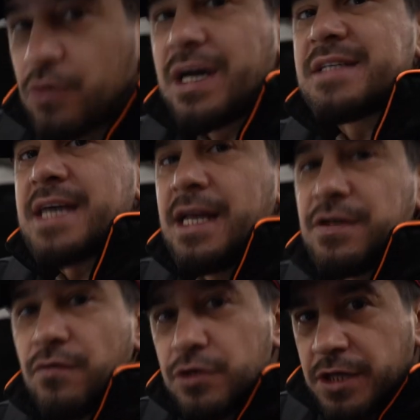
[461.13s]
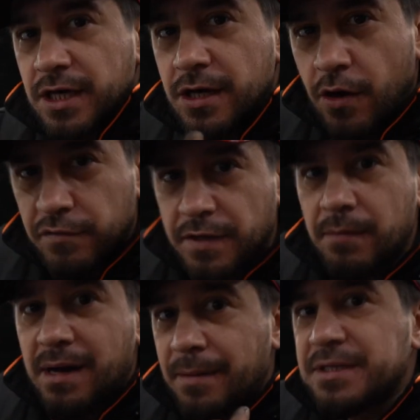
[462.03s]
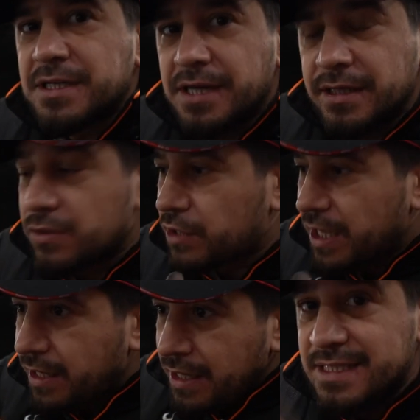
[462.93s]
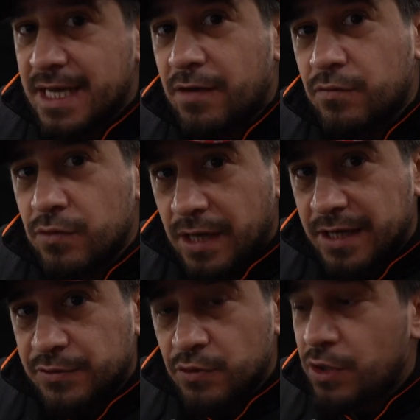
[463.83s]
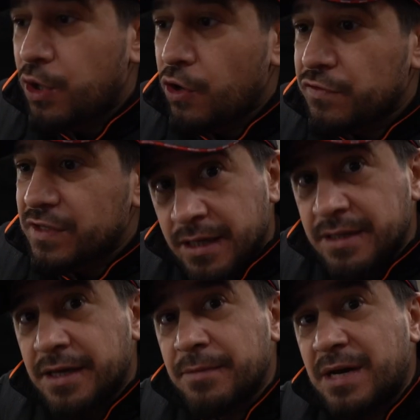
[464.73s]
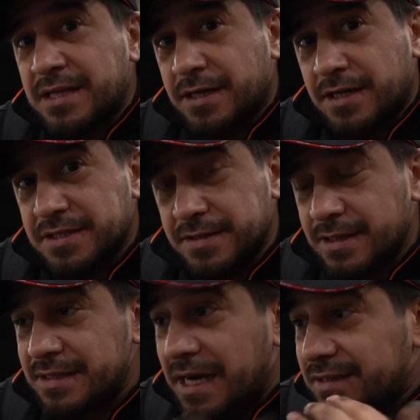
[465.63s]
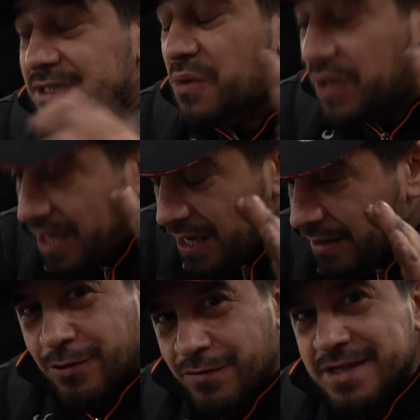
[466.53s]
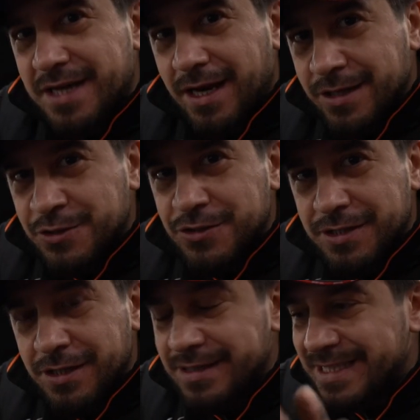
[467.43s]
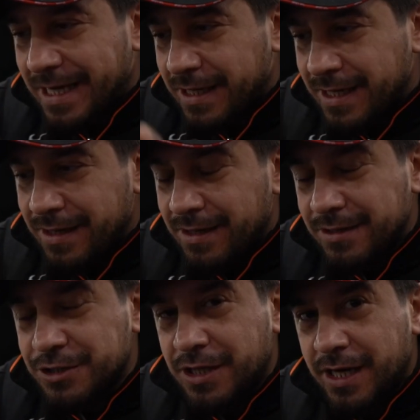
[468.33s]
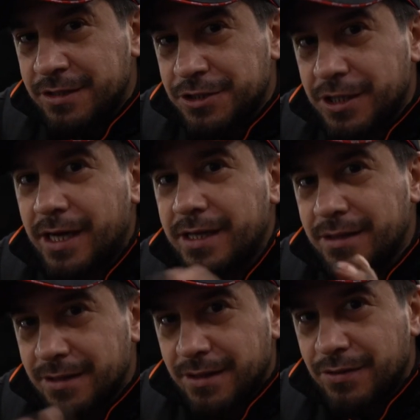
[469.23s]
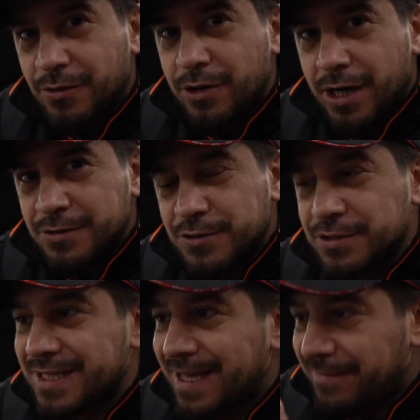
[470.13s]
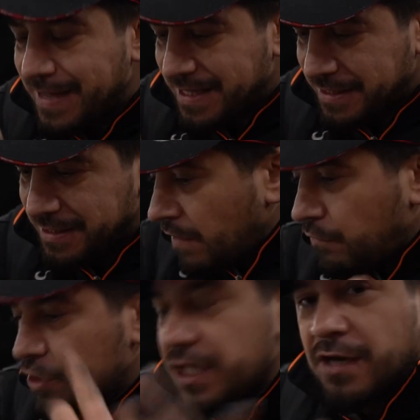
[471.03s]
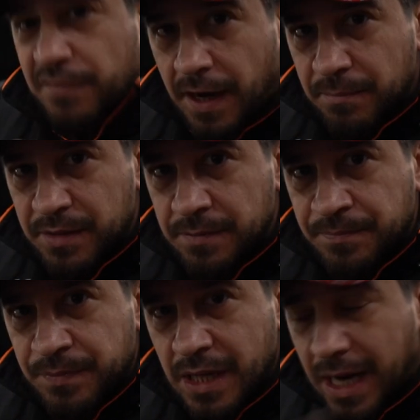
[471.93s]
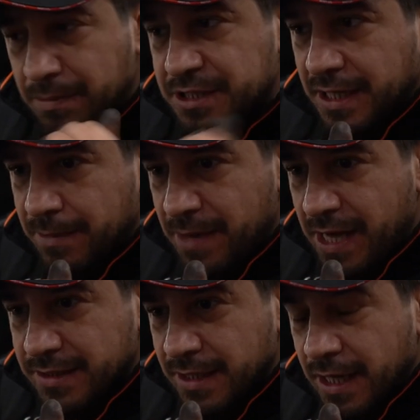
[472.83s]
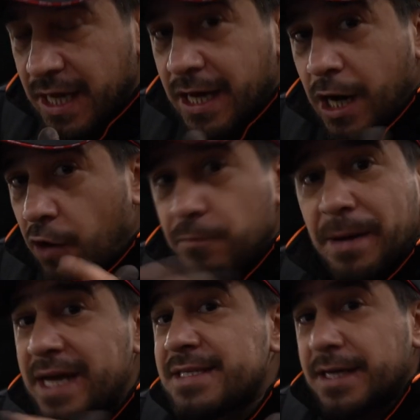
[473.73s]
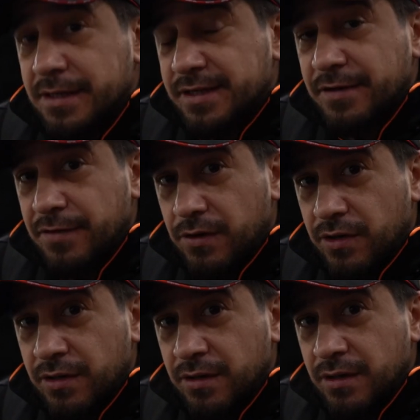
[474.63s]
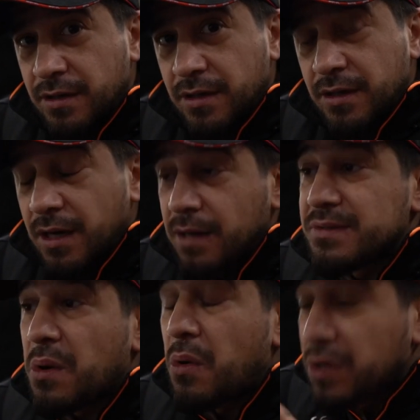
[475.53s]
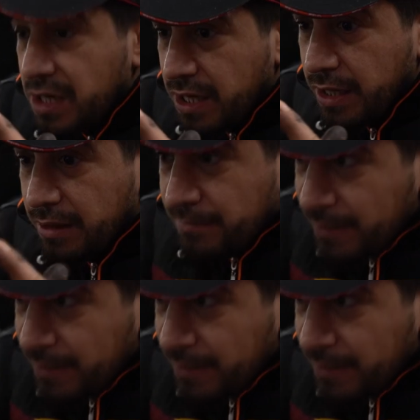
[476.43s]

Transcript: Und ganz ehrlich, wo ich den gekauft habe, habe ich gedacht, okay, die Servoleitung läuft hinter dem Radkasten. Und dachte ich, okay, Universalanschlüsse, zack, schneiden, schneiden, neue Anschlüsse, fertig. Wo ich den gefahren bin, habe ich dann gemerkt, auf beiden Seiten hat er verloren. Da habe ich so, okay.